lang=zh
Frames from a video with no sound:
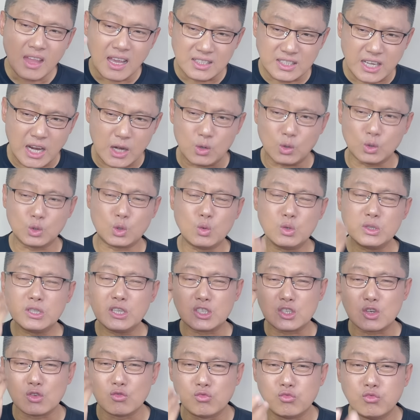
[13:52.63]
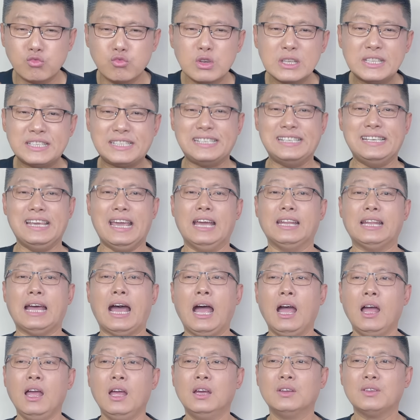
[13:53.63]
这种东西是无解
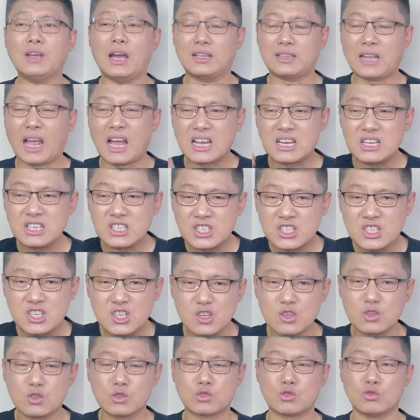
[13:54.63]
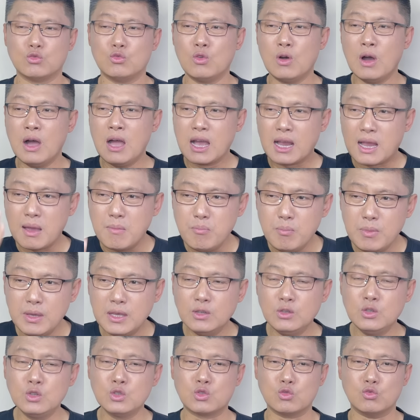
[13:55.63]
的啊，它跟世俗、跟
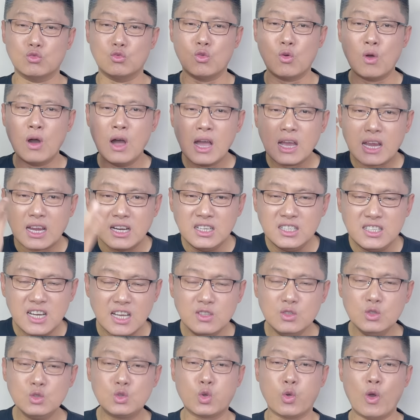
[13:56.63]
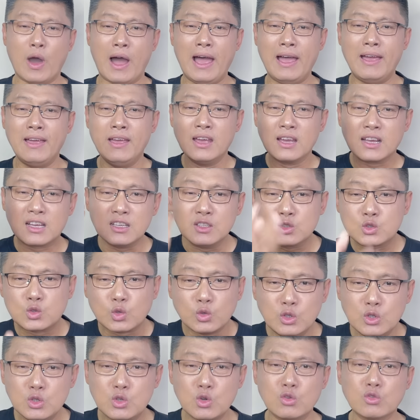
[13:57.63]
民主、跟人权、跟
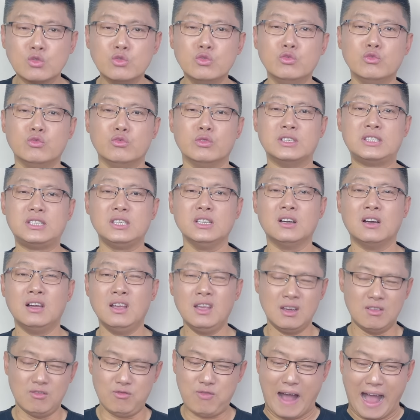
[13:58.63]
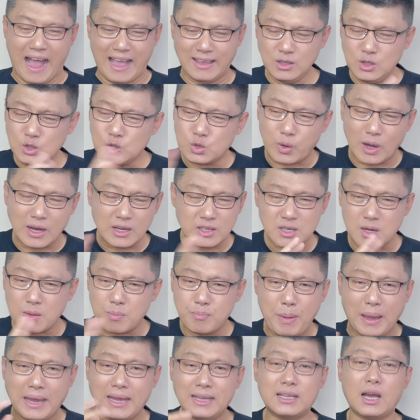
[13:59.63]
尊重女性完全是
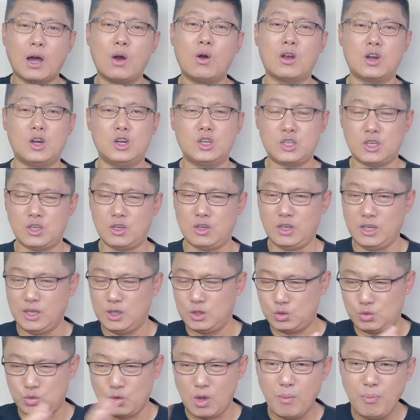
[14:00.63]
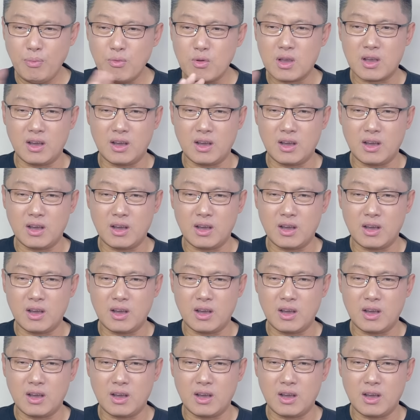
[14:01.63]
背道而驰。你绝不